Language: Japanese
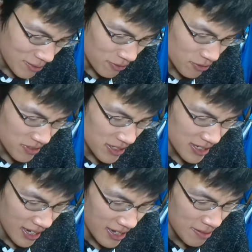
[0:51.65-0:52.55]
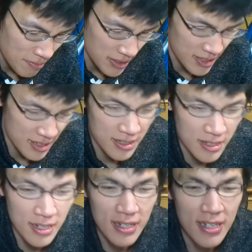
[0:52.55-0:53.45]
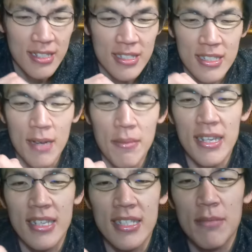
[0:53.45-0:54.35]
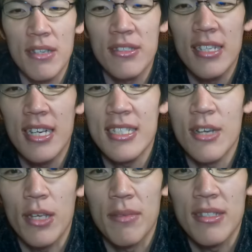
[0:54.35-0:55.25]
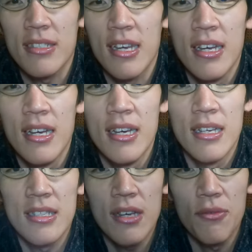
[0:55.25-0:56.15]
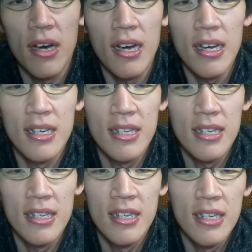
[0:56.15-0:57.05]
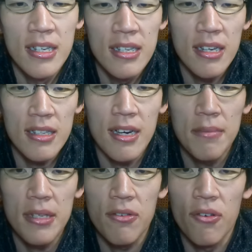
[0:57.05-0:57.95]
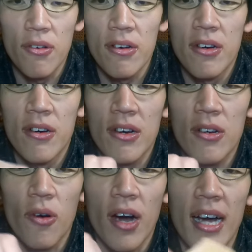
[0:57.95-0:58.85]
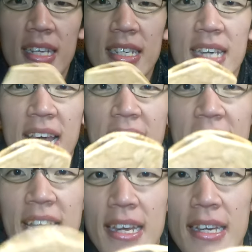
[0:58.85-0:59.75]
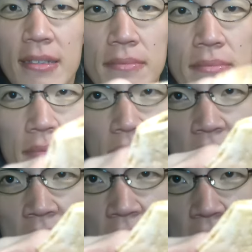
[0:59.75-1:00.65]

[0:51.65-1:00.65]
本当無知で。私、調べて字幕で出しておきますね。では、中身を、こう、背景、